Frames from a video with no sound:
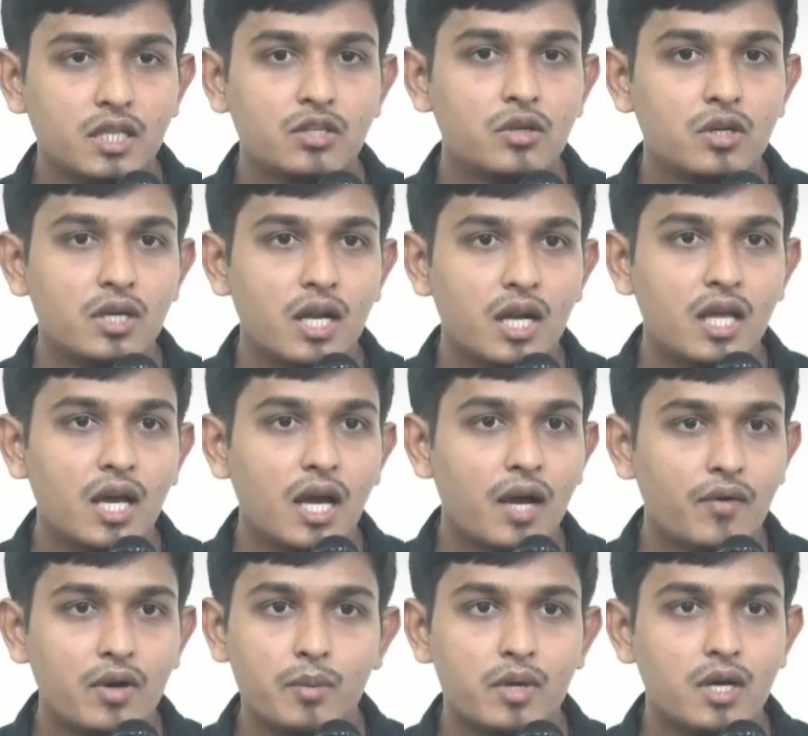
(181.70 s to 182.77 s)
அறிந்து கொண்டாலே
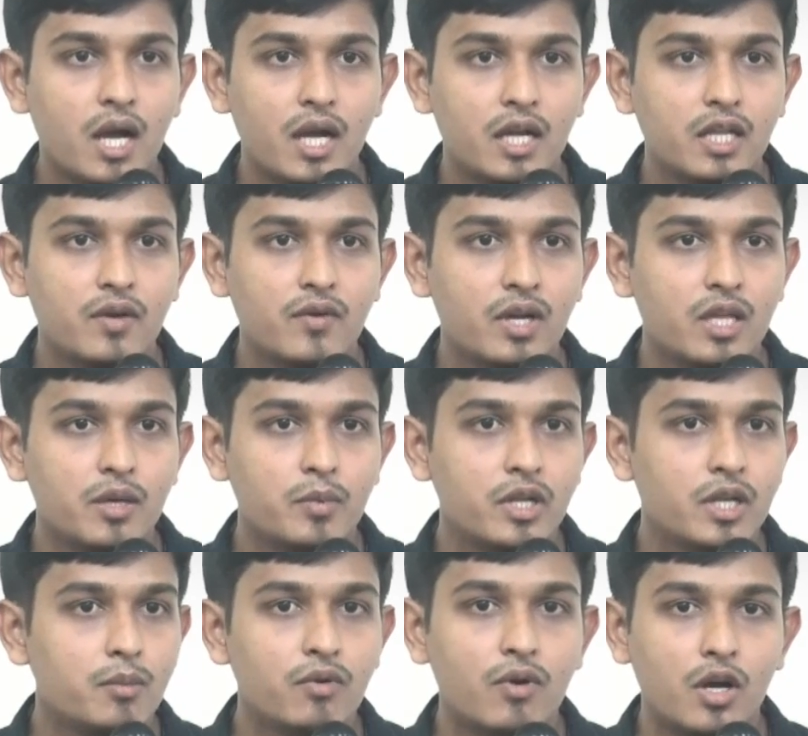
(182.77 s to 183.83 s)
அவன் நமக்கு காட்டிய
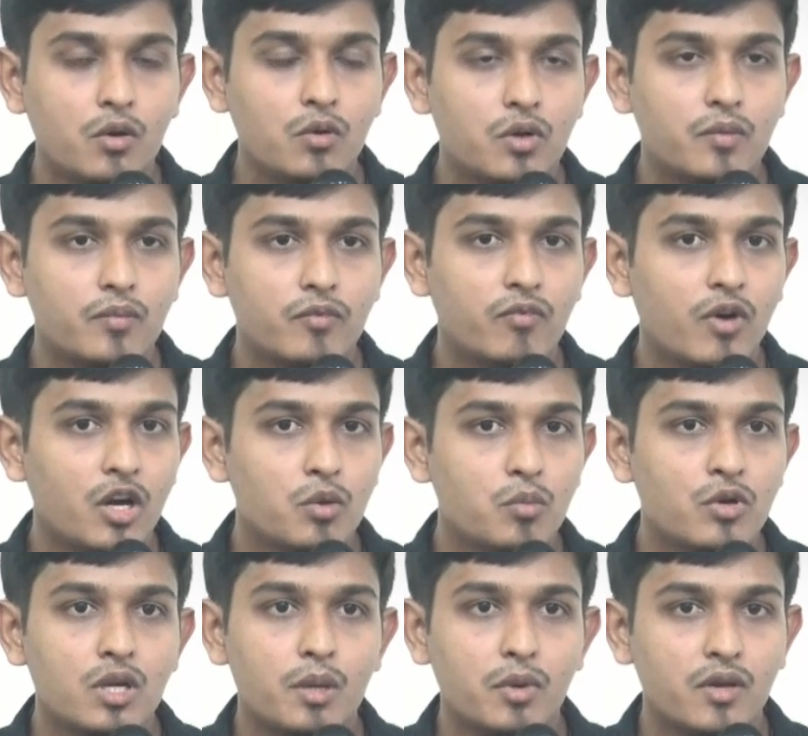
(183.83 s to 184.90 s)
வழியைப்படி நம்ம வாழ்வோம்
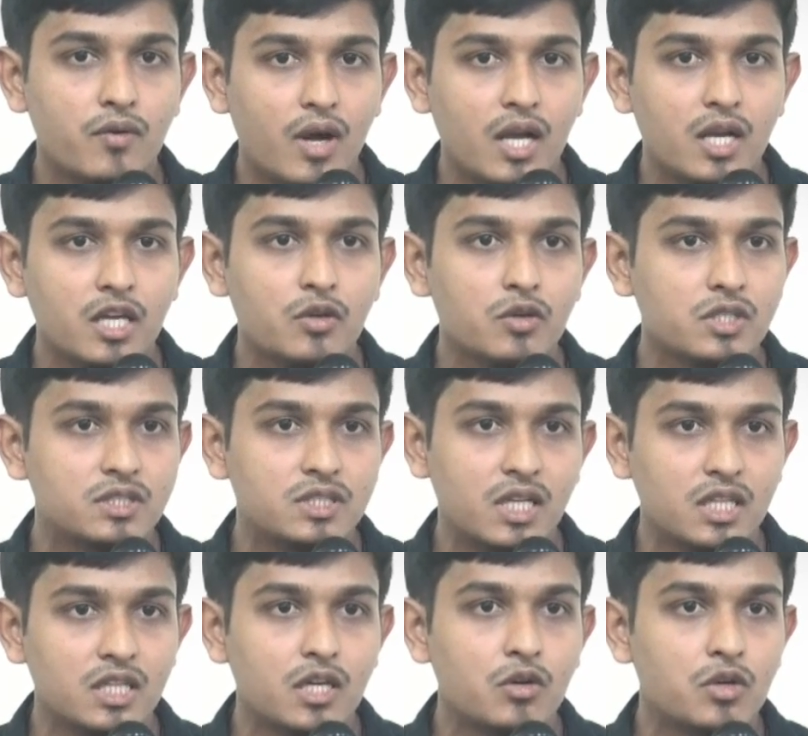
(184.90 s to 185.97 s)
வாழும்போது நம்முடைய வாழ்க்கை ஒரு
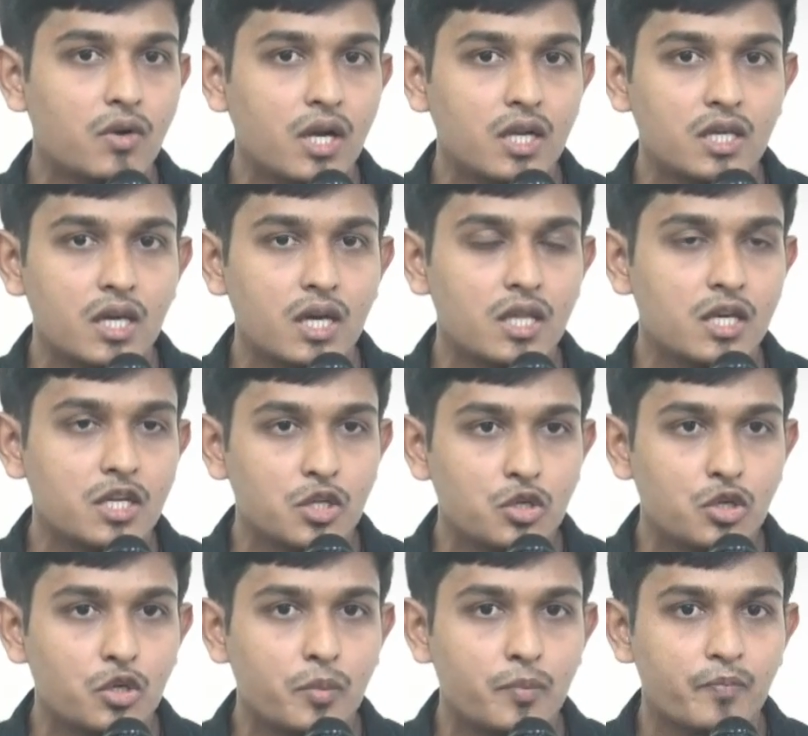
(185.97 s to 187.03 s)
சிறந்த ஒரு வாழ்க்கையாக தான்
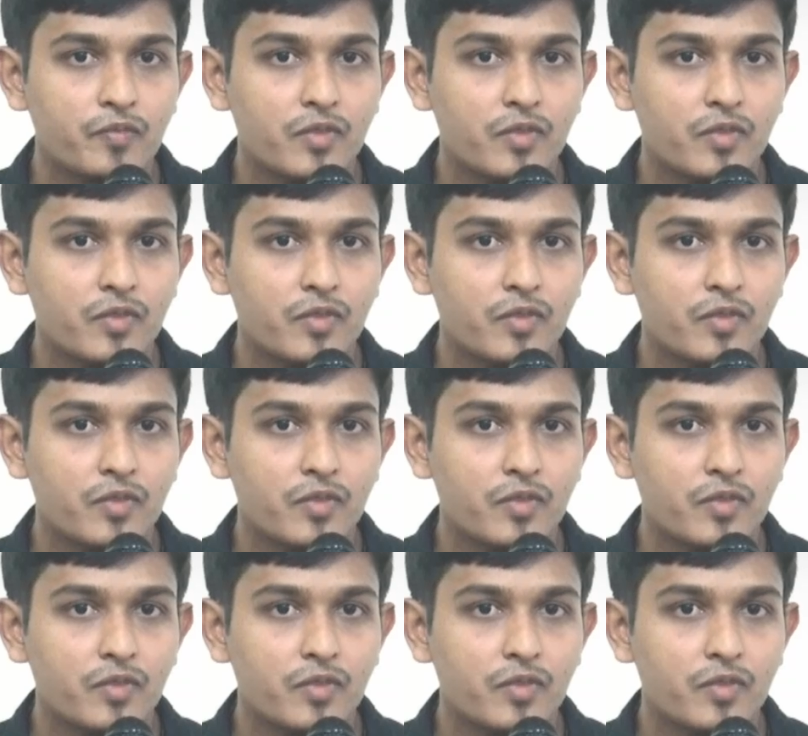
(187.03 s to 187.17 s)
இருக்கும்